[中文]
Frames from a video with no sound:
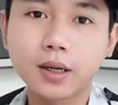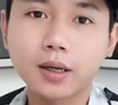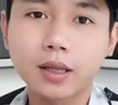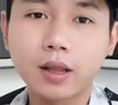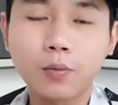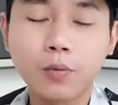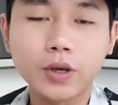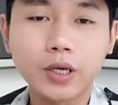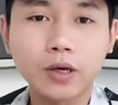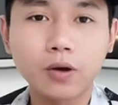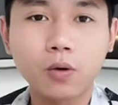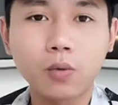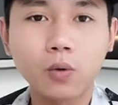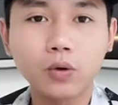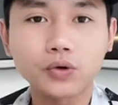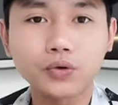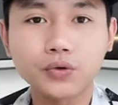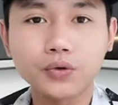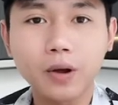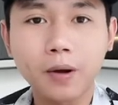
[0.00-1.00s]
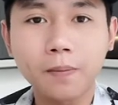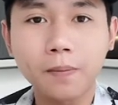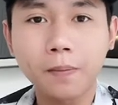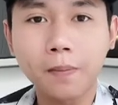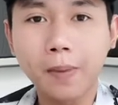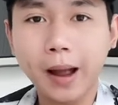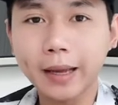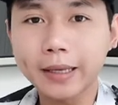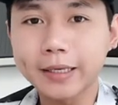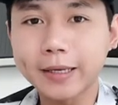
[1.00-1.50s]
那么一共我需要
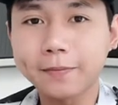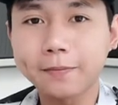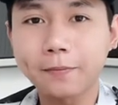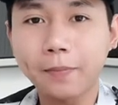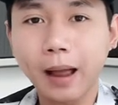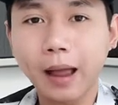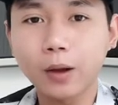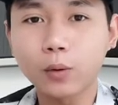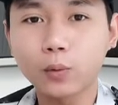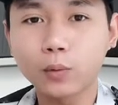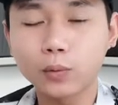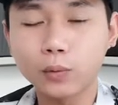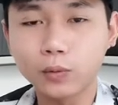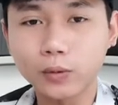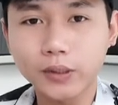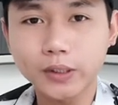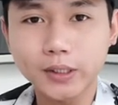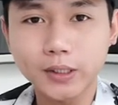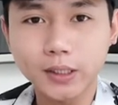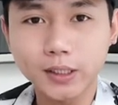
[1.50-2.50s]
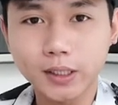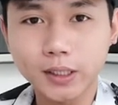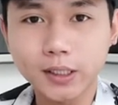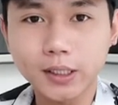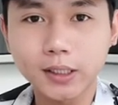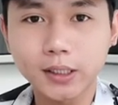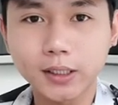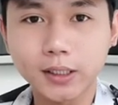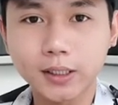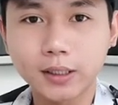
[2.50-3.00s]
买一百五十
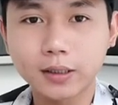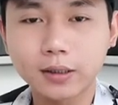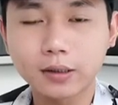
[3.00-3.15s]
次，